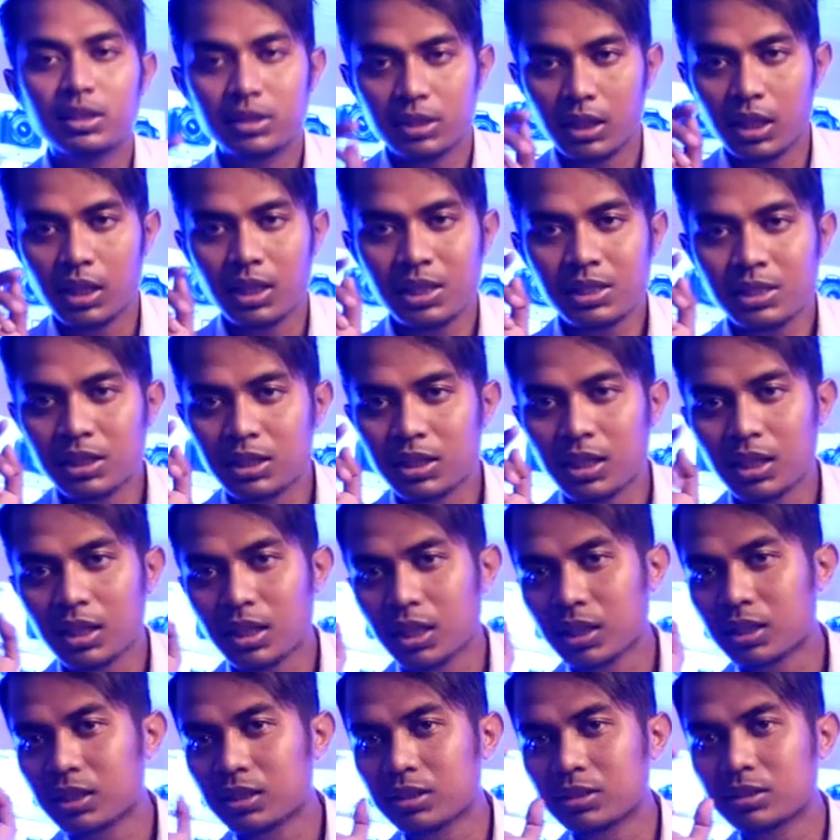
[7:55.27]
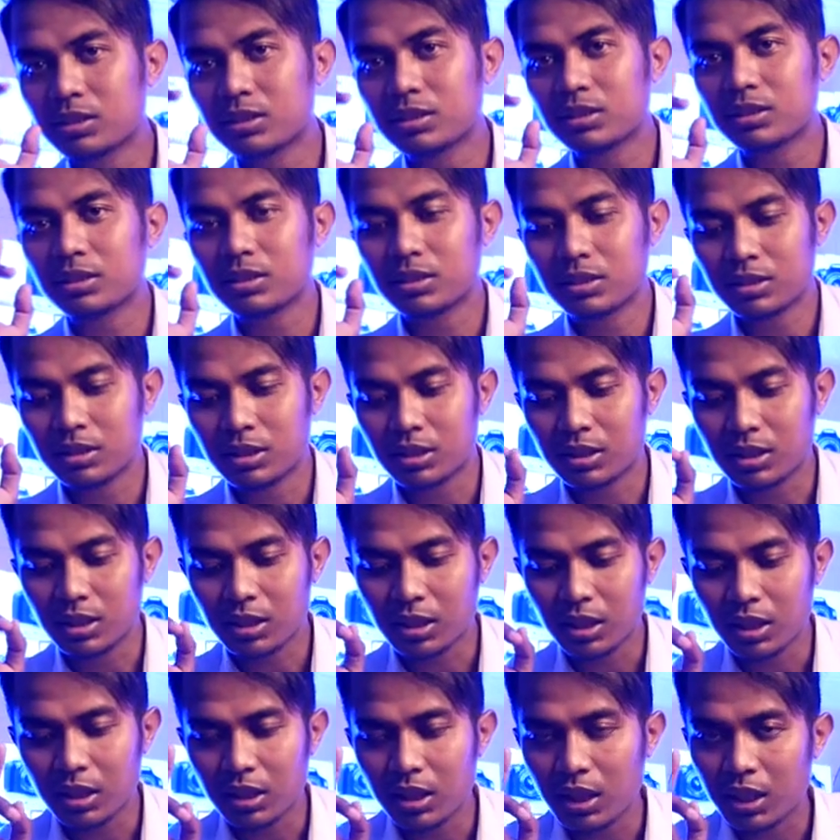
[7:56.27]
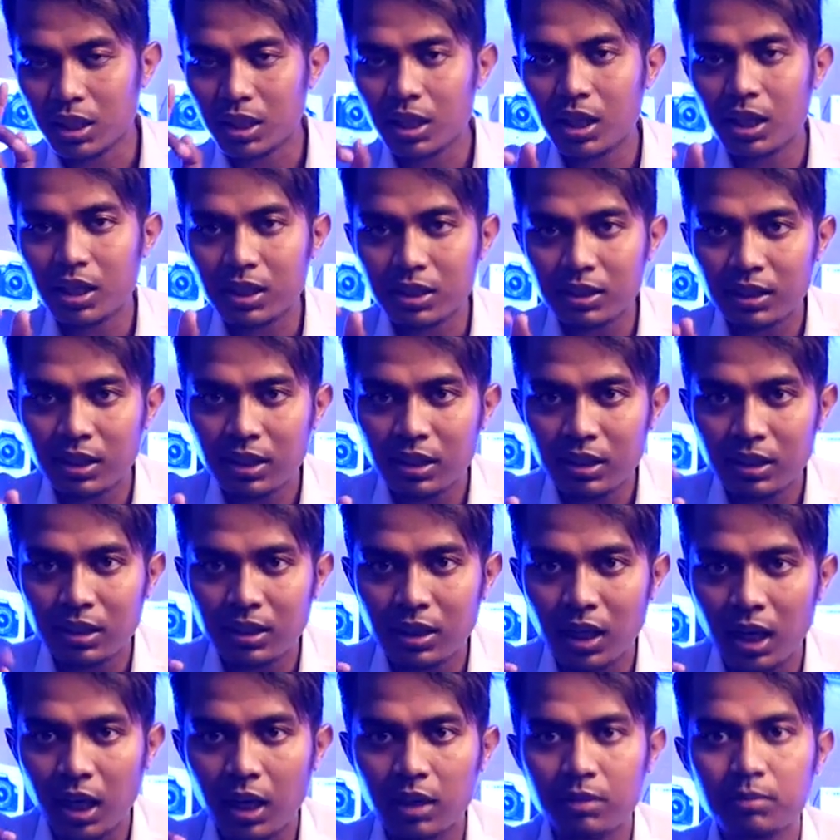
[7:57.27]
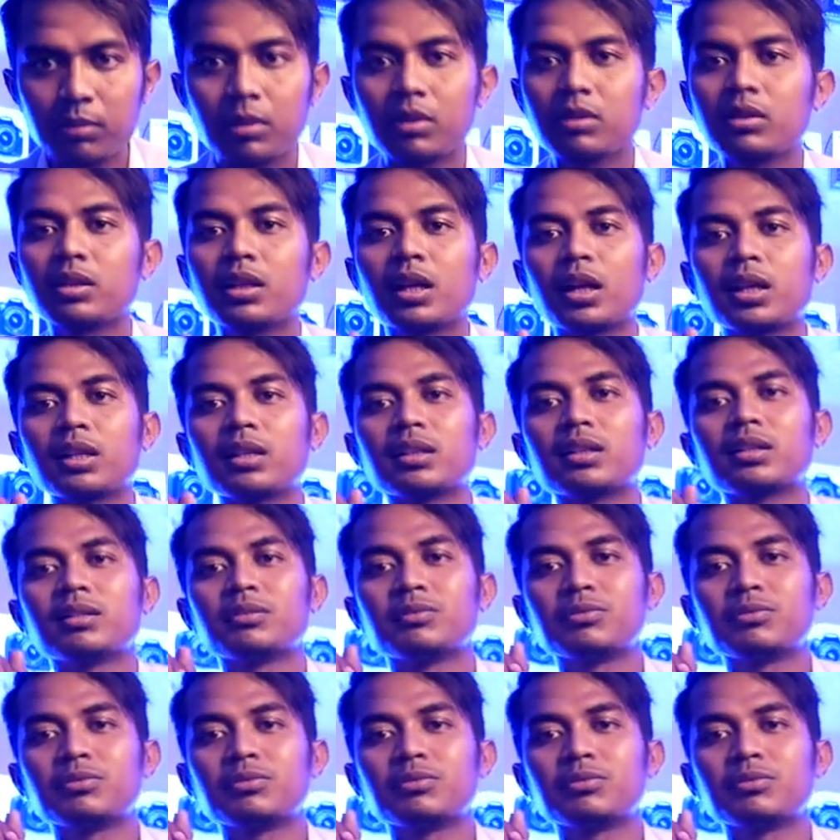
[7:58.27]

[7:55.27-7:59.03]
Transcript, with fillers: tinggal ditekan ditekan layarnya akan motret